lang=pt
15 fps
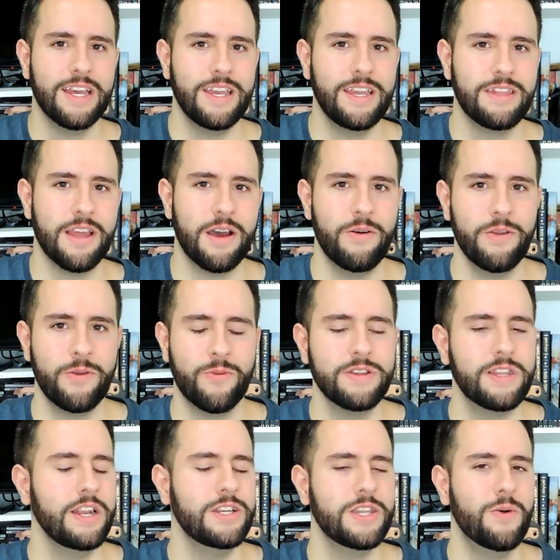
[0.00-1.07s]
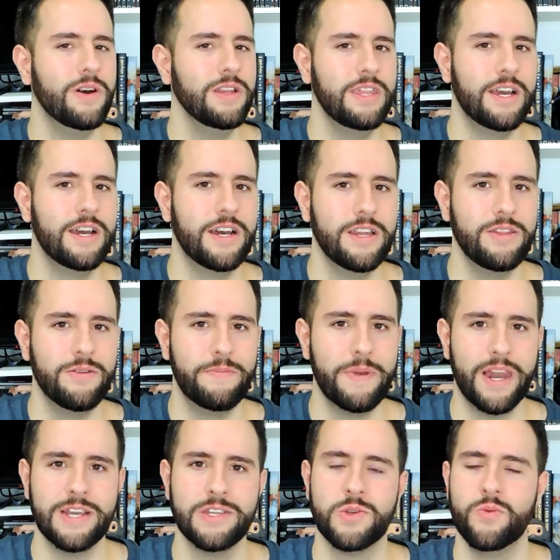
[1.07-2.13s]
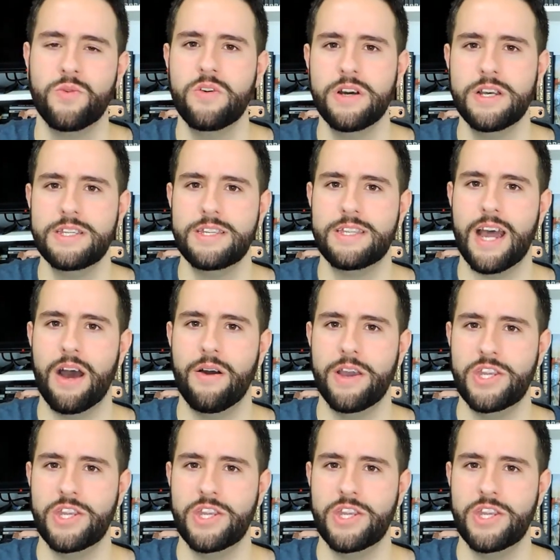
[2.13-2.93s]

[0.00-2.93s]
Então, enquanto eles estão andando pelas ruas e tal,